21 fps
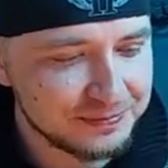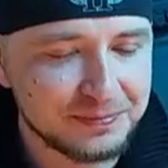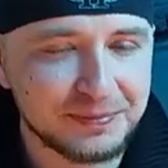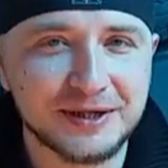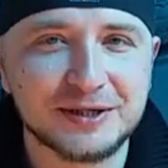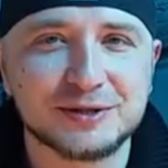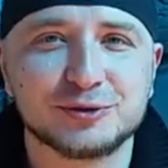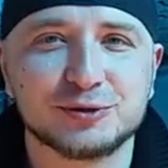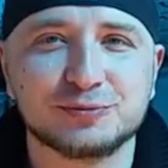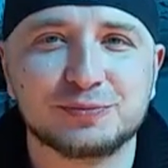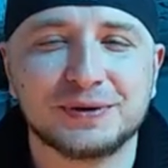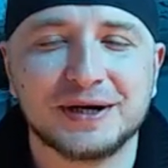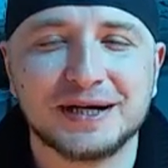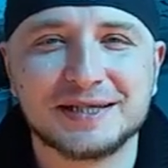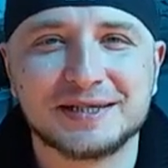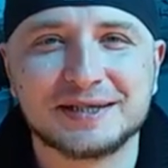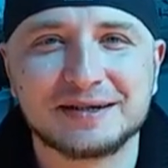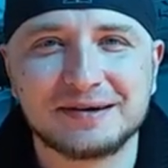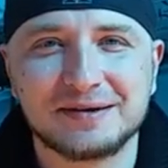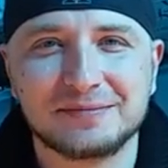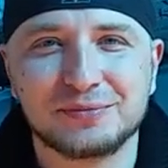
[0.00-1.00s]

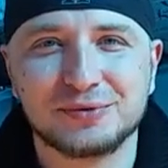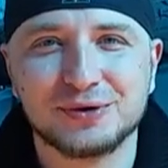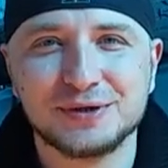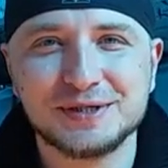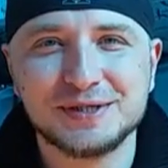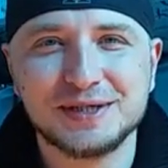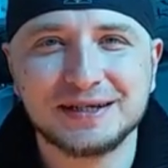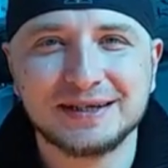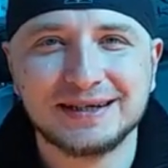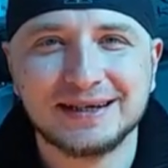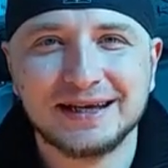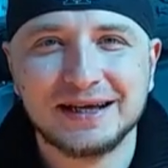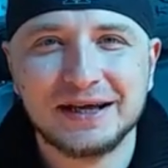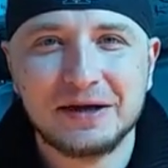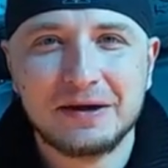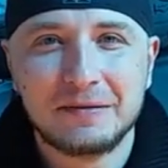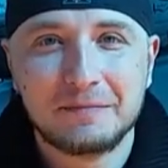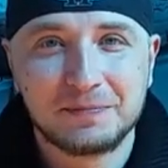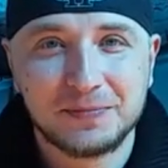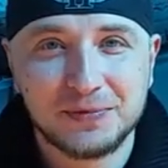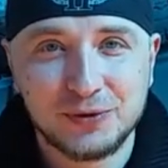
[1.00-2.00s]
приступать к работе.
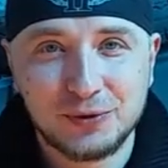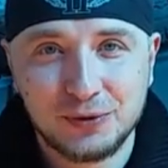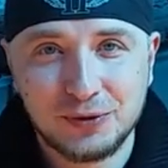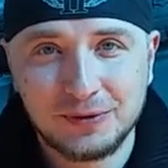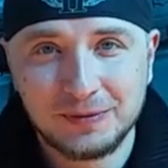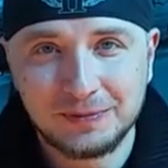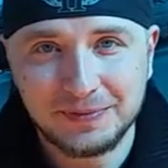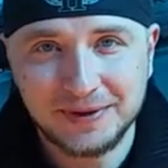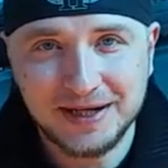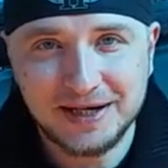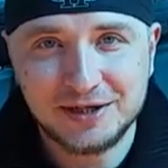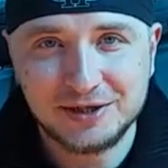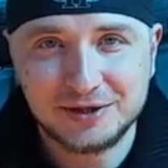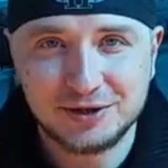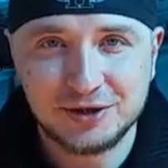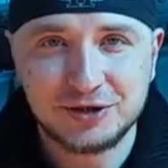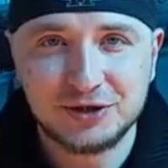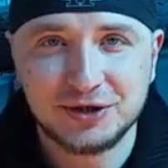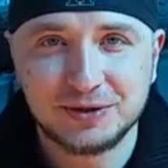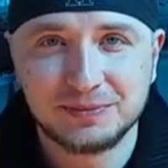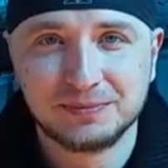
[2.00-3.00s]
Но
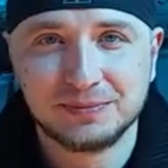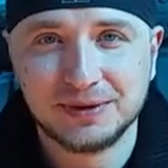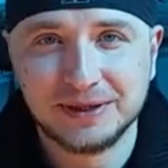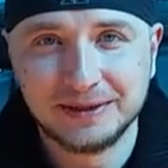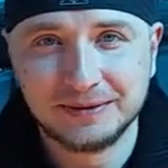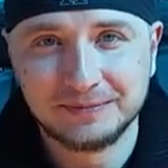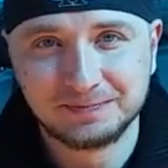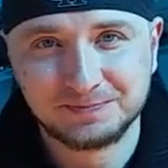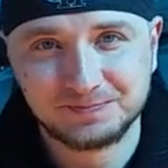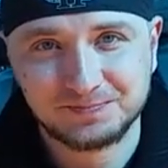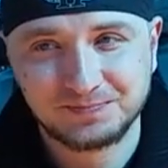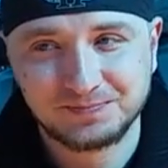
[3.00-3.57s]
прежде чем мы